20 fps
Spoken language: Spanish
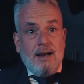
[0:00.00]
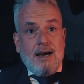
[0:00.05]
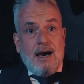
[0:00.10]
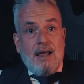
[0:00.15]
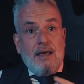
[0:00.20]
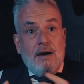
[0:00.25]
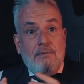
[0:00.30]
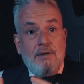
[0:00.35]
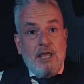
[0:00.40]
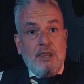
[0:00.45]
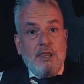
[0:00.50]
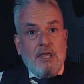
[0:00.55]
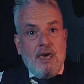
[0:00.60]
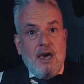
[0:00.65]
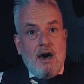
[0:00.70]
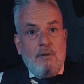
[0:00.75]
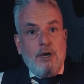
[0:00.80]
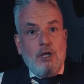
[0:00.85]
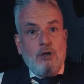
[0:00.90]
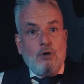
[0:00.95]
cada vez
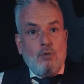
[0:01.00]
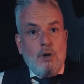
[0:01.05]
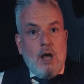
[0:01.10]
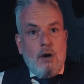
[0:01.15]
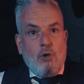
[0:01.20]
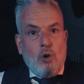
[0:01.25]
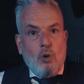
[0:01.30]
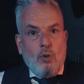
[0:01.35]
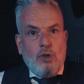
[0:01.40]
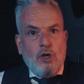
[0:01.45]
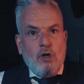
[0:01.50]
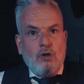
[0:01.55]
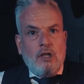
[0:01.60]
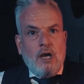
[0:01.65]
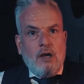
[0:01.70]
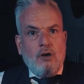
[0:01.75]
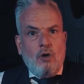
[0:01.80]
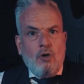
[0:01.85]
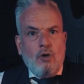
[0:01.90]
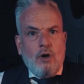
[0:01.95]
que ha habido una evolución
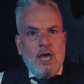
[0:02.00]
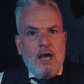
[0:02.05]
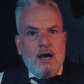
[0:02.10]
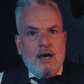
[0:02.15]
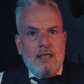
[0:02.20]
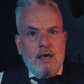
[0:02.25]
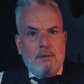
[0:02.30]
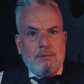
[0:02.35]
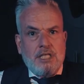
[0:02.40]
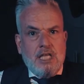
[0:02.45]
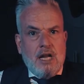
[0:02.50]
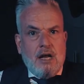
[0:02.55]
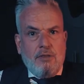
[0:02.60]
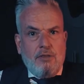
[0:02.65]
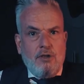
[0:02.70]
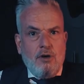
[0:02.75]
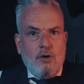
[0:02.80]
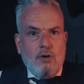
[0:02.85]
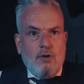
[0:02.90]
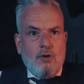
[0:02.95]
tecnológica de
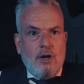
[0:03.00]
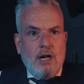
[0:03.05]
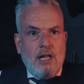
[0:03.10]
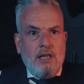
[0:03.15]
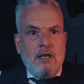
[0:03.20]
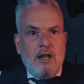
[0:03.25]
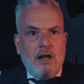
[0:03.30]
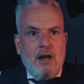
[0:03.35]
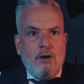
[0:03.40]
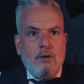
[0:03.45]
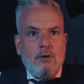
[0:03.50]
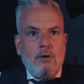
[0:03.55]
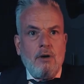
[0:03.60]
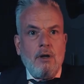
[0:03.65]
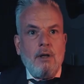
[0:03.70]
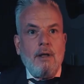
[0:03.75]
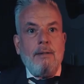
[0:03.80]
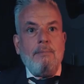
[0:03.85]
abstracción con el dinero,